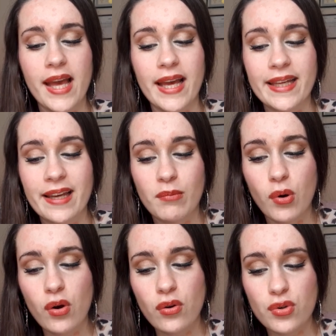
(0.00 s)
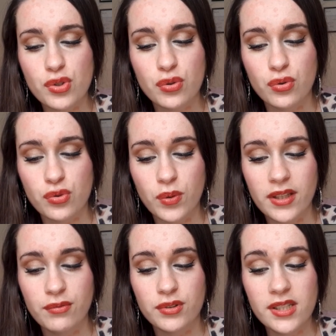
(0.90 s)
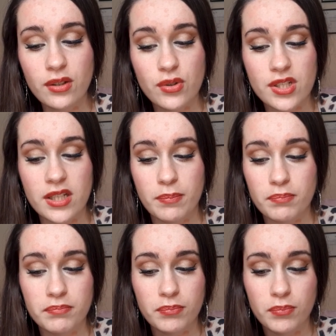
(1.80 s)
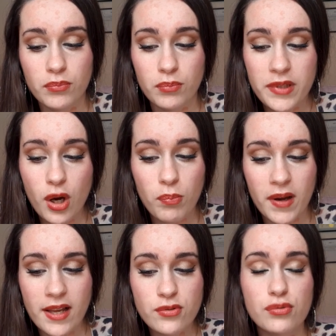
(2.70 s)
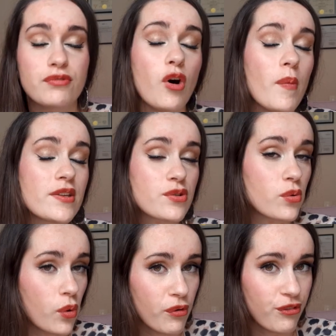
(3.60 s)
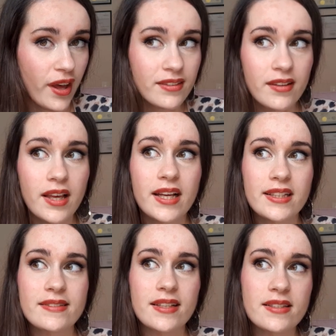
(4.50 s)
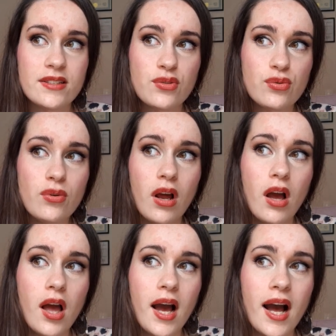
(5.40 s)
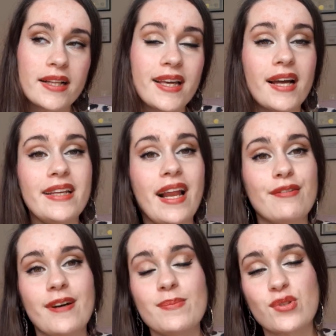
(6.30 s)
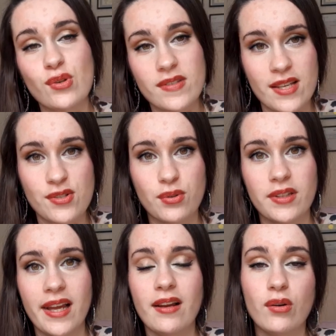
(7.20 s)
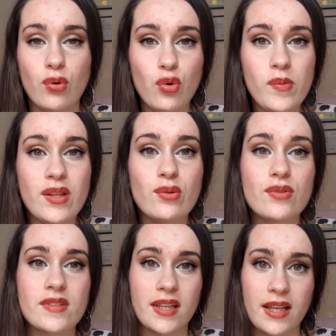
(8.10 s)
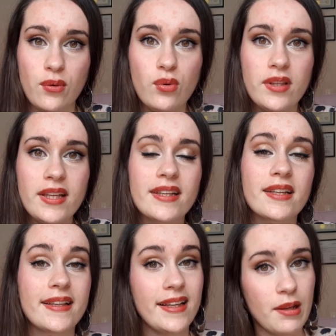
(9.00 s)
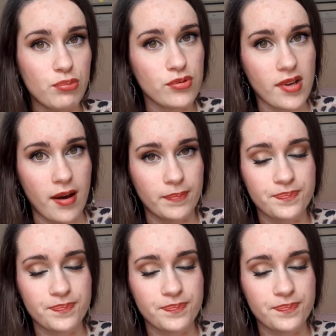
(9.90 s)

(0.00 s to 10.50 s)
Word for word: Également, je souhaitais vous dire que j'ai mis en place une formation offerte qui s'intitule Incarner la femme sensationnelle, lumineuse et unique qu'il épousera.